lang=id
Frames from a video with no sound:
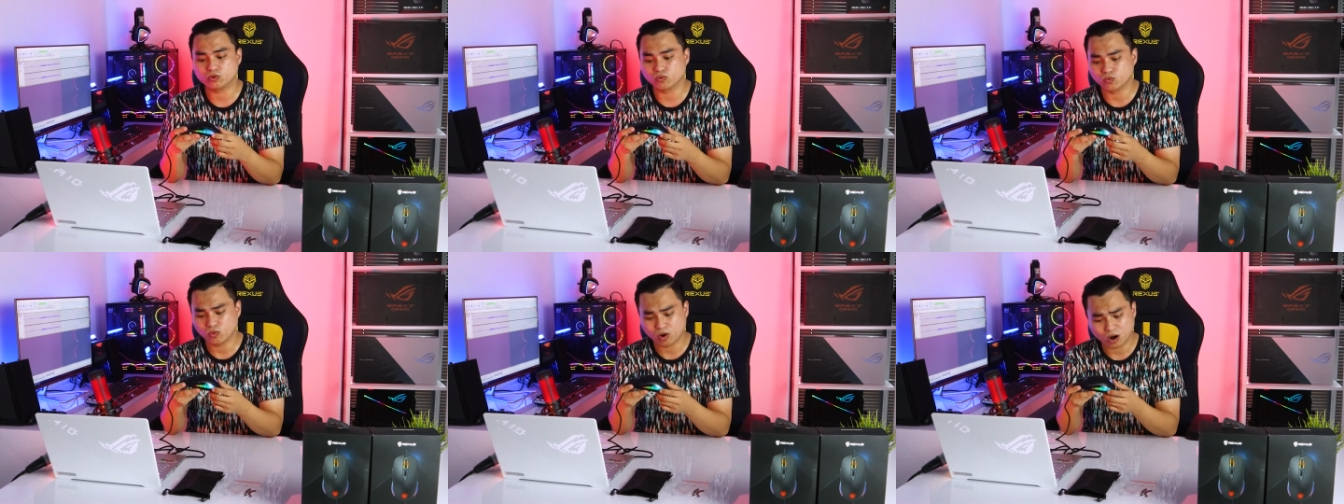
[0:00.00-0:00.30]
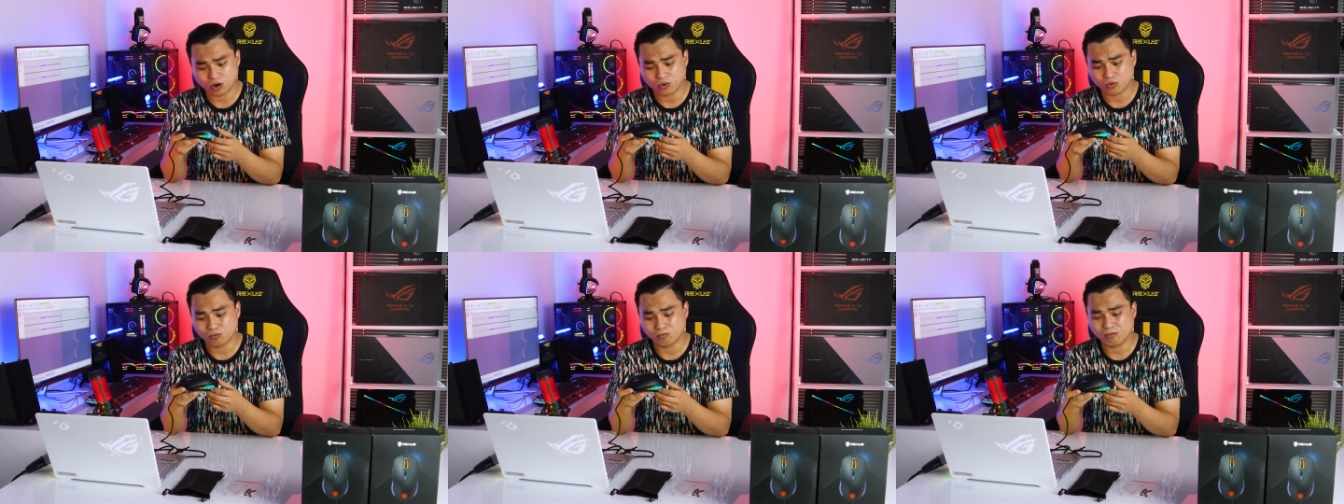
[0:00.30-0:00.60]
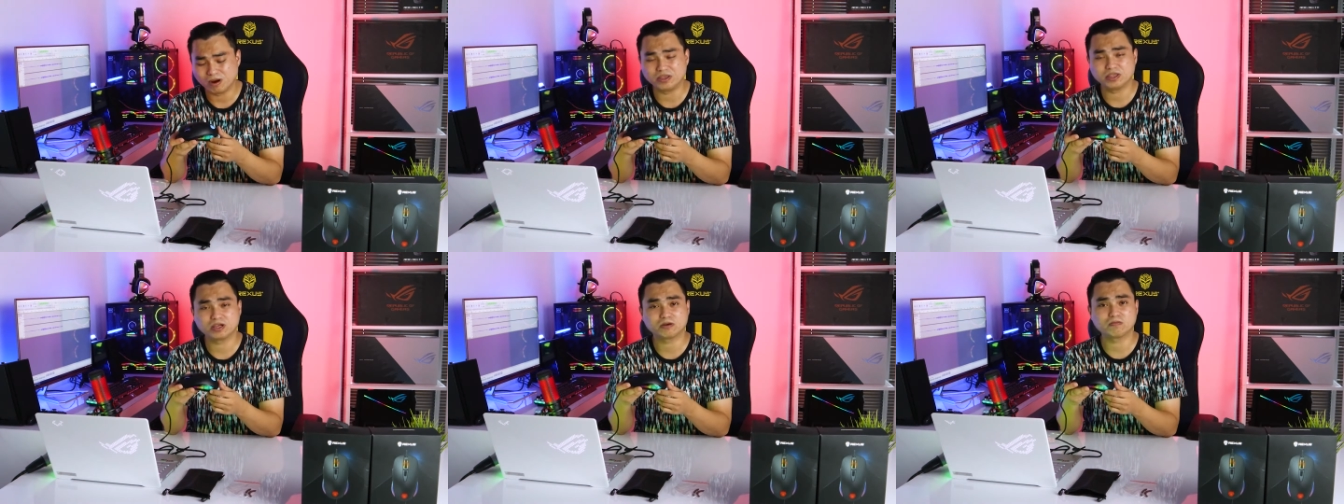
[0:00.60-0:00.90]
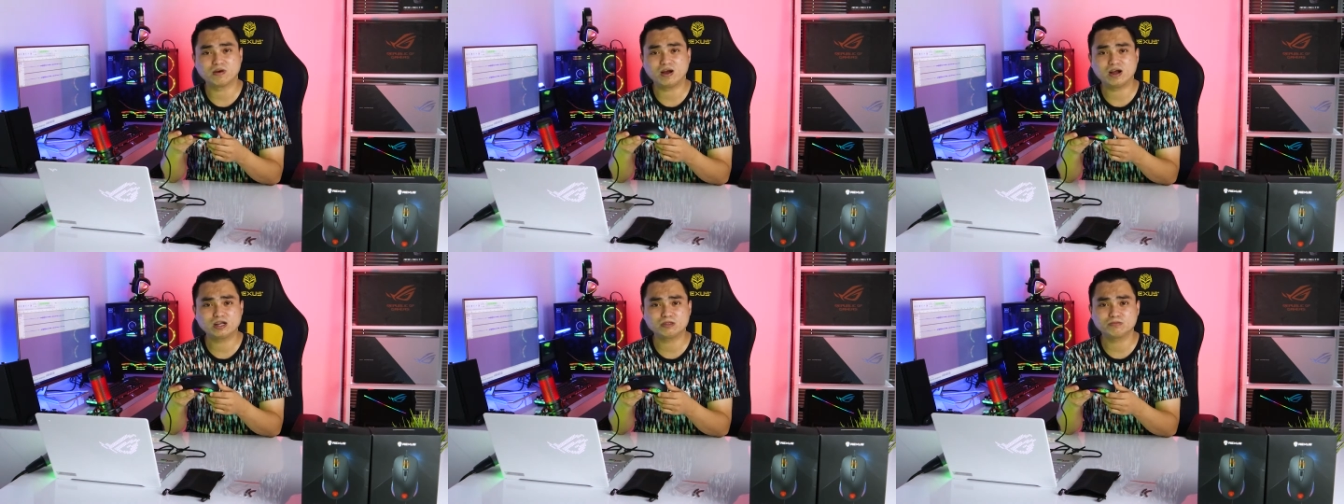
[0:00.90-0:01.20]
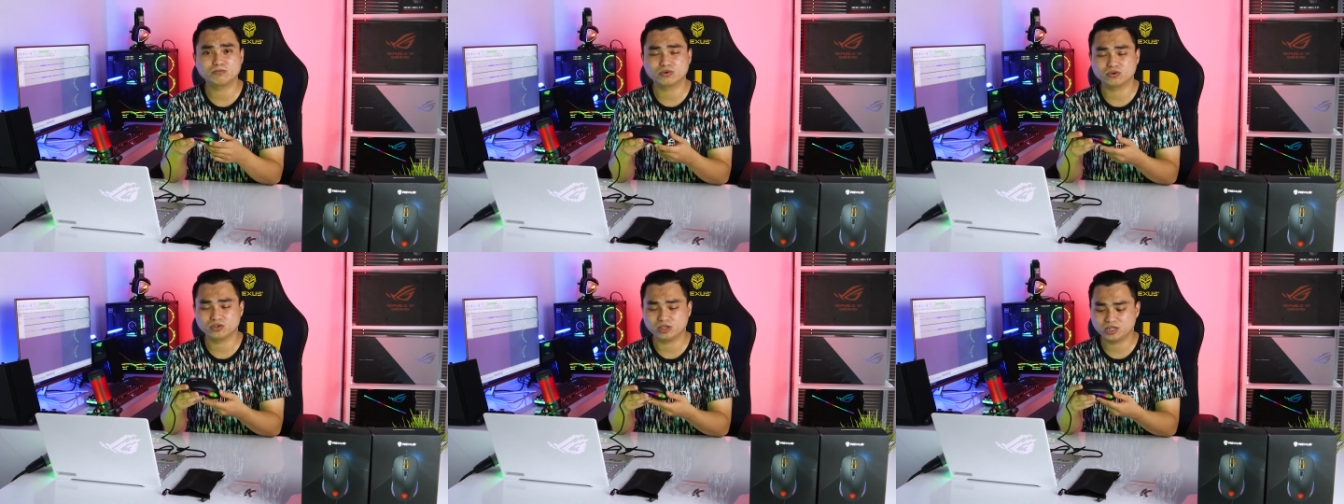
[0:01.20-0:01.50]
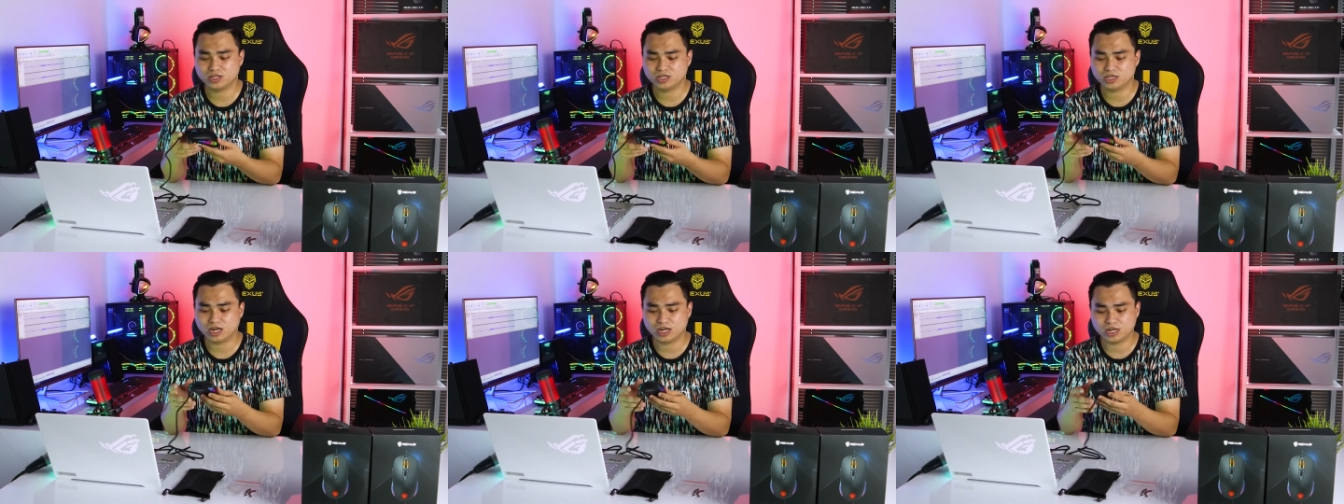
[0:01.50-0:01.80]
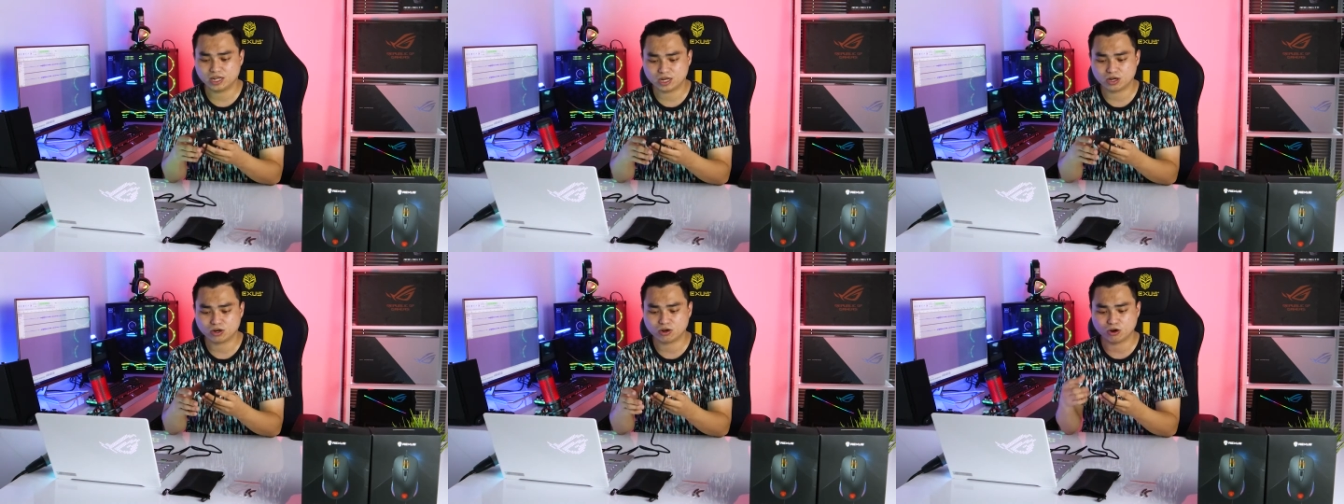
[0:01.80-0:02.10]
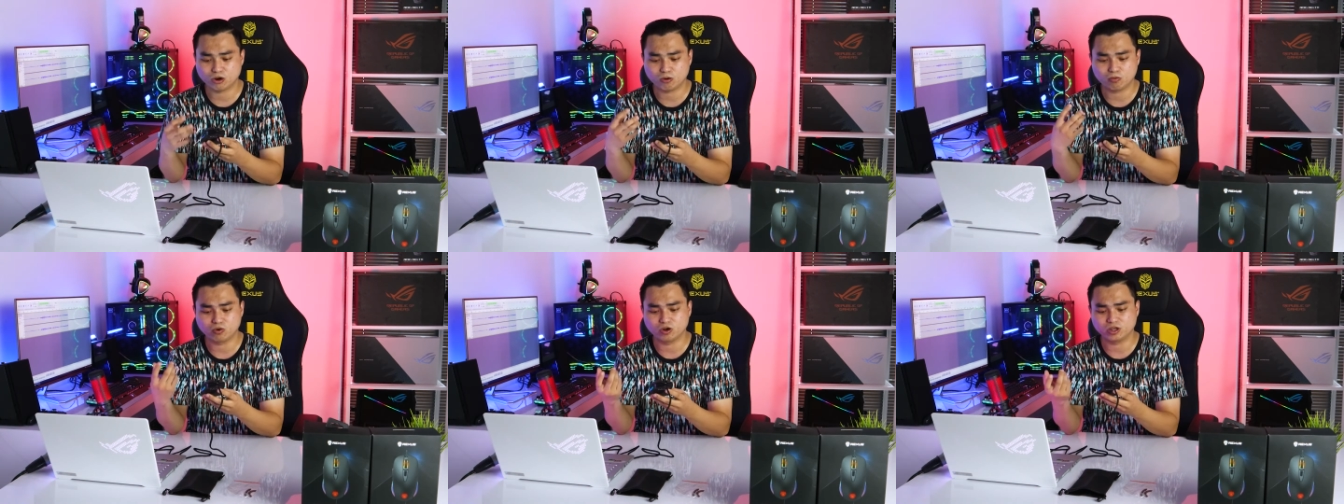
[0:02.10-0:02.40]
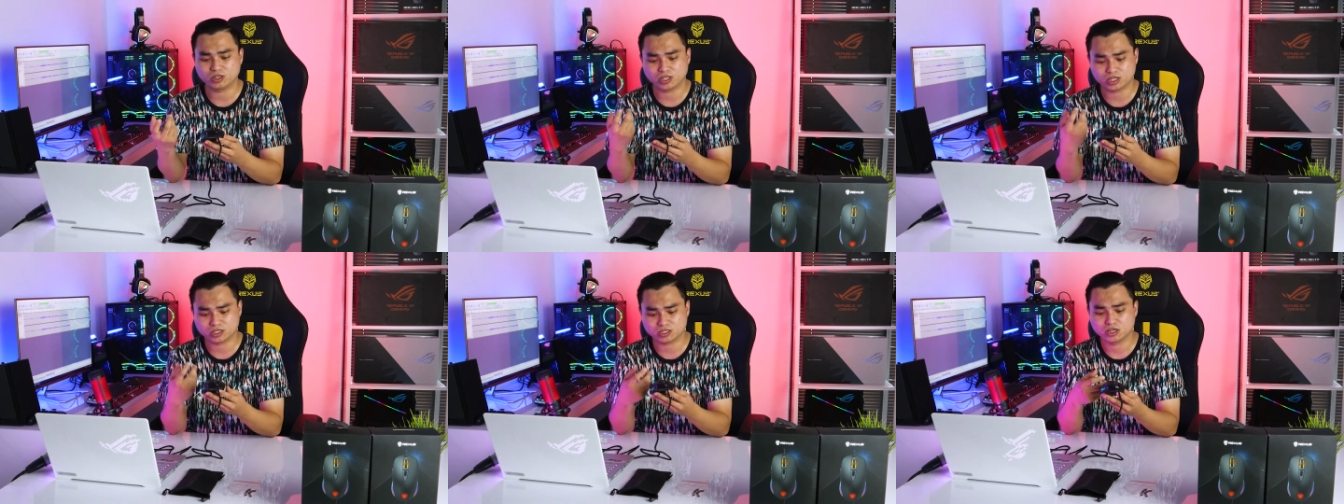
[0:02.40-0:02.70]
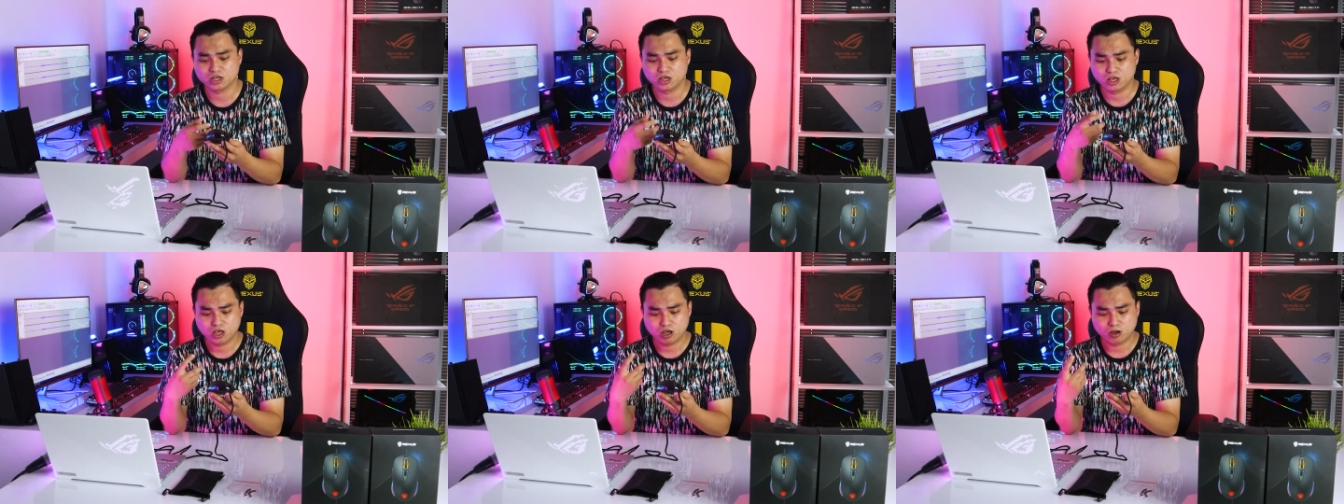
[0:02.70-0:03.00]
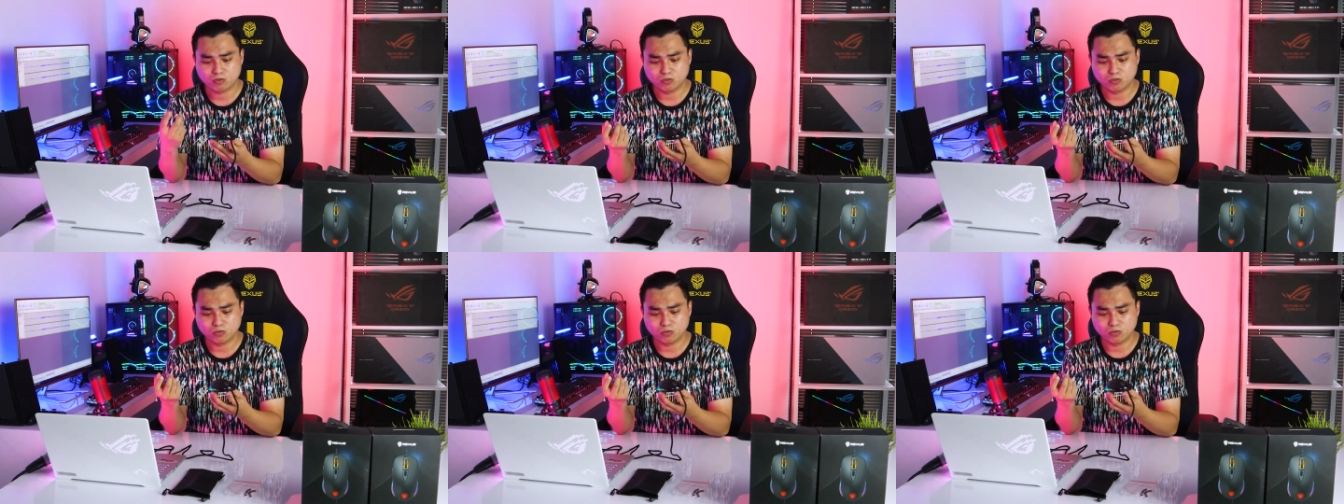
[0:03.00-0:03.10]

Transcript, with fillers: Wow, banyak banget bro. Jadi kalian kalau mau ngetes